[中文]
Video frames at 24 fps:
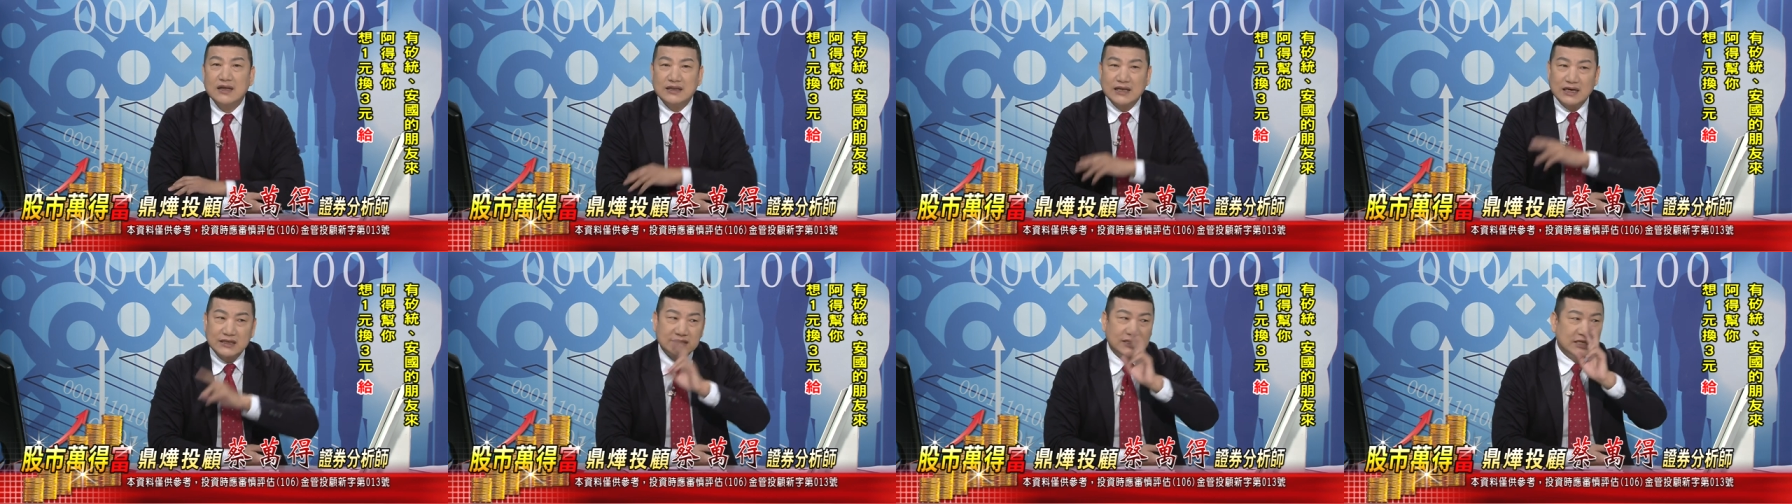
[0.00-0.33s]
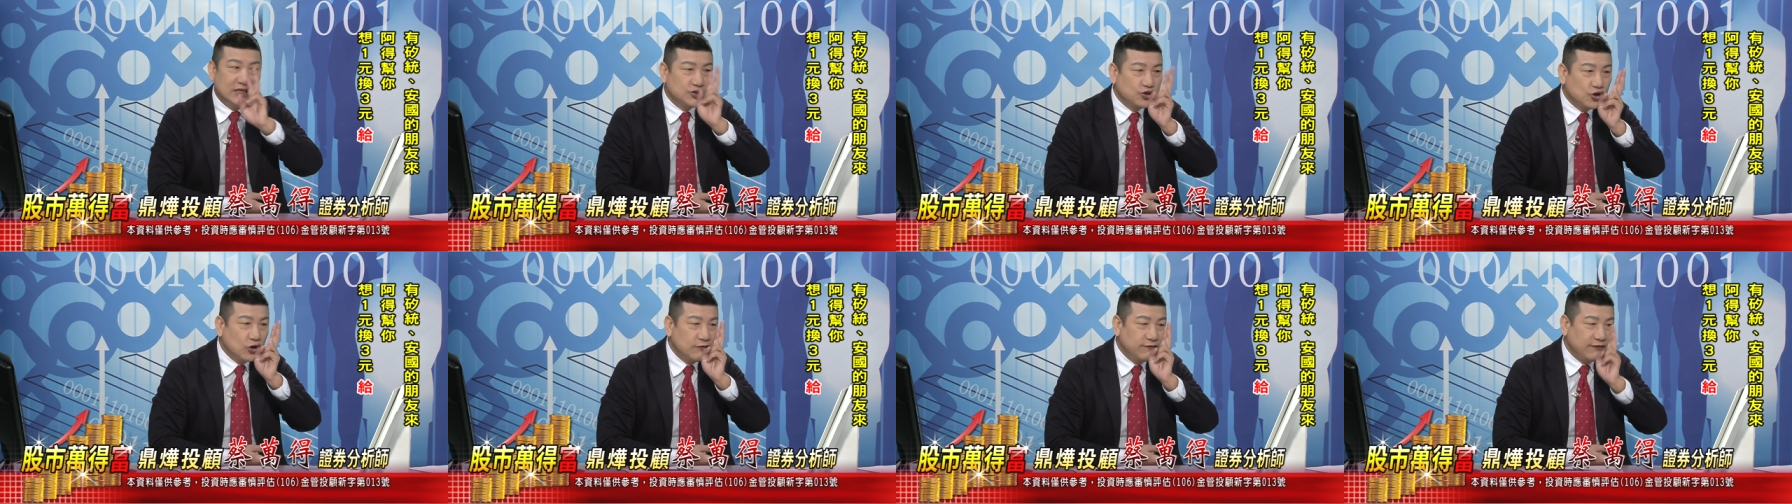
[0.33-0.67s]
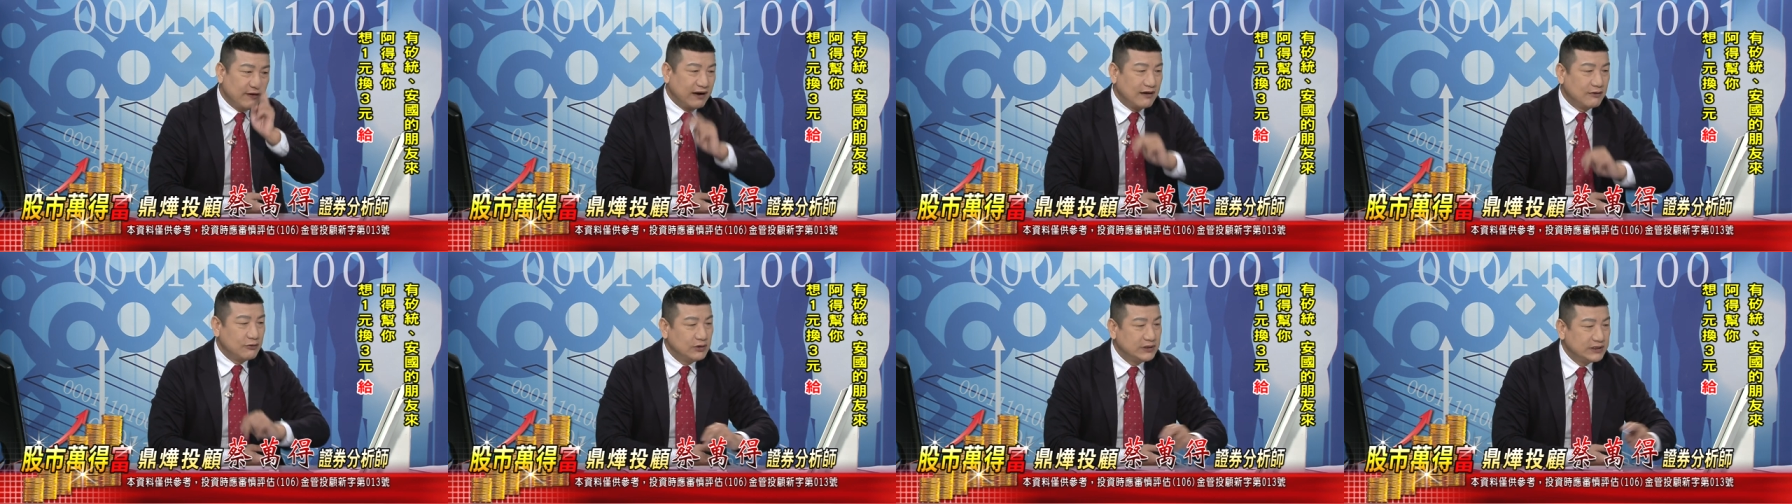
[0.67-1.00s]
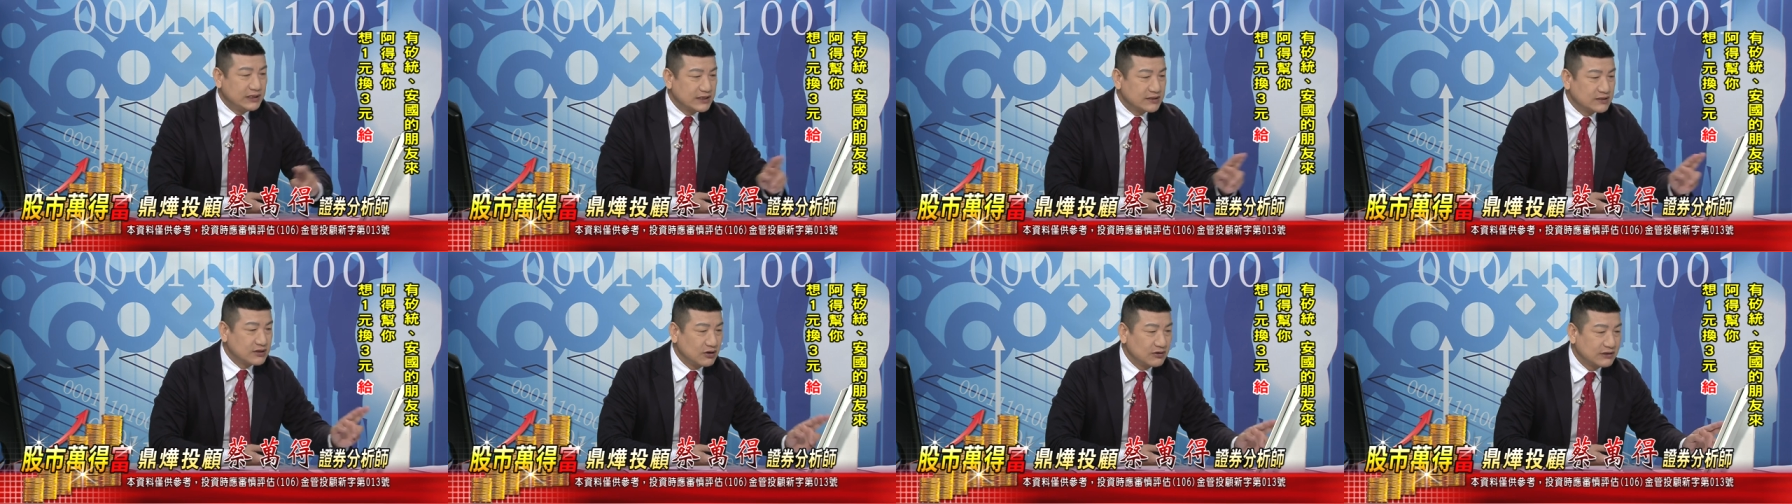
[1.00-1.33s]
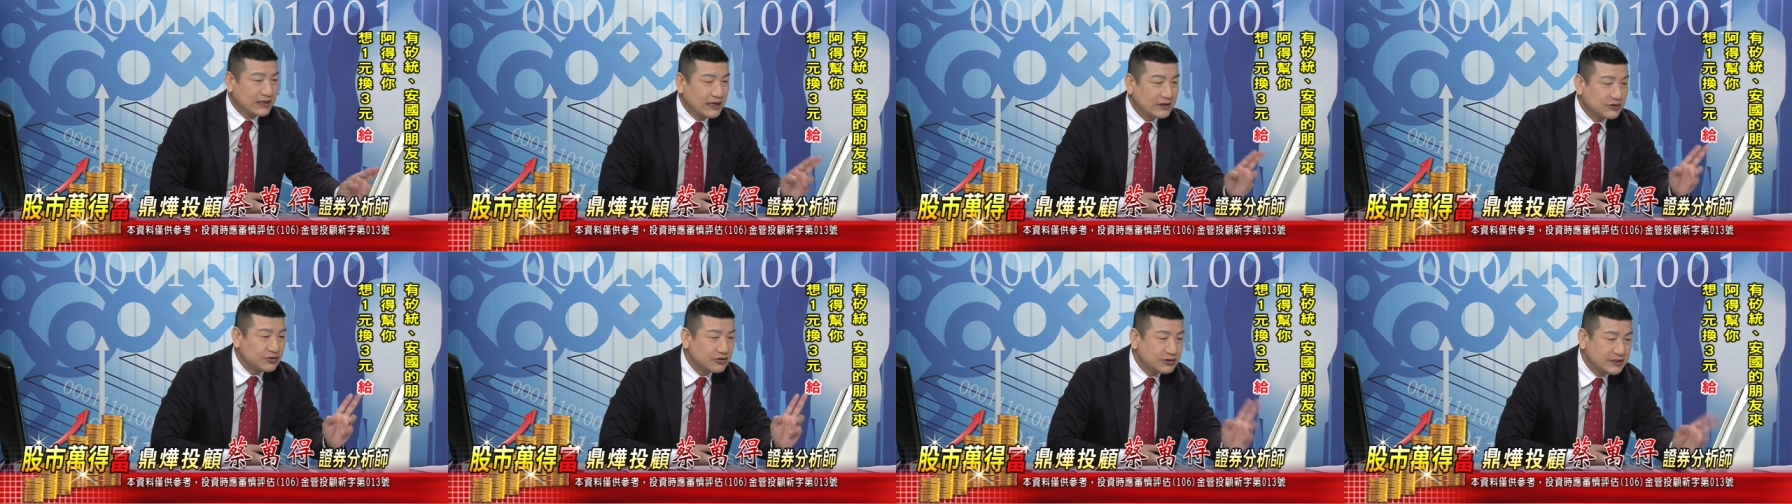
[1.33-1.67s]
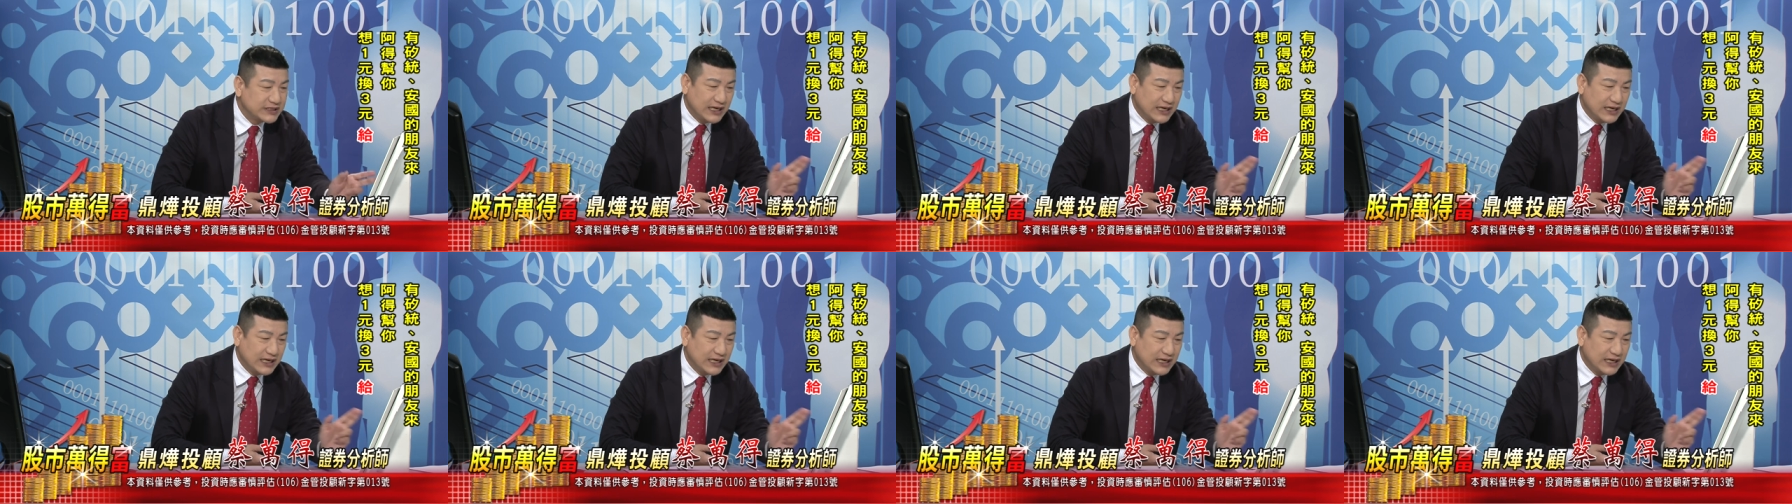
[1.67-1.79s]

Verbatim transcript: 他接受访问的时候，他就